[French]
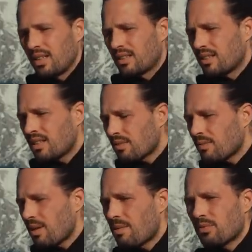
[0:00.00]
Et c'est
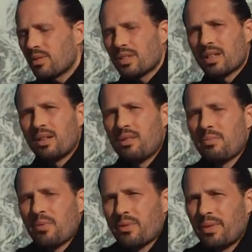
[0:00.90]
exactement la même chose
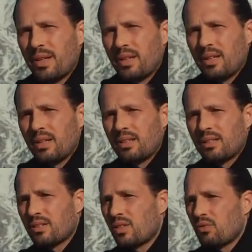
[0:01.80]
intérieurement.
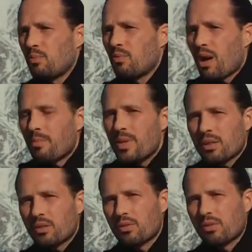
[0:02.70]
Si je veux pouvoir bien
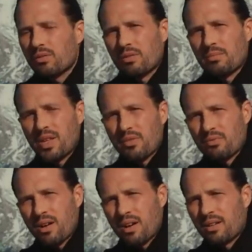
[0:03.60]
entendre, bien
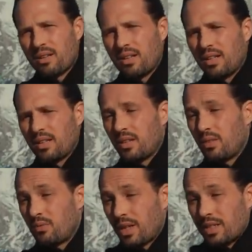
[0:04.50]
voir,
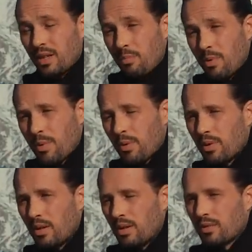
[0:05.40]
il faudrait simplement
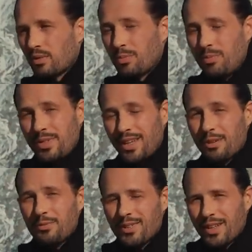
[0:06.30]
que je puisse
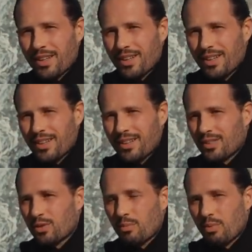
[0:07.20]
écouter
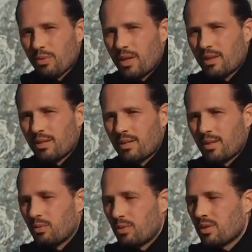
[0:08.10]
sans bruit.
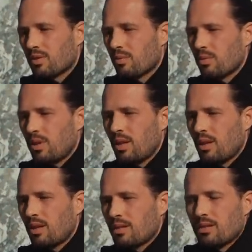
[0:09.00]
Écouter sans bruit,
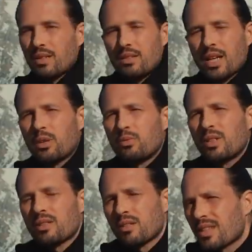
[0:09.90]
c'est-à-dire
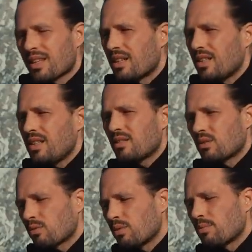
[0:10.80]
écouter sans analyse,
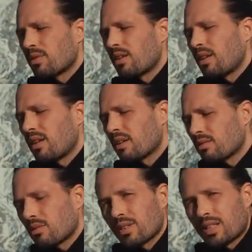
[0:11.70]
sans commentaire,
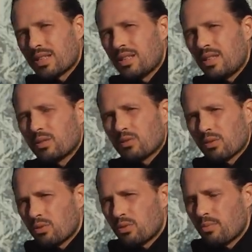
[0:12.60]
sans critique,
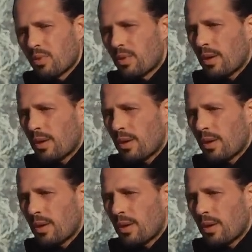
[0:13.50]
sans jugement.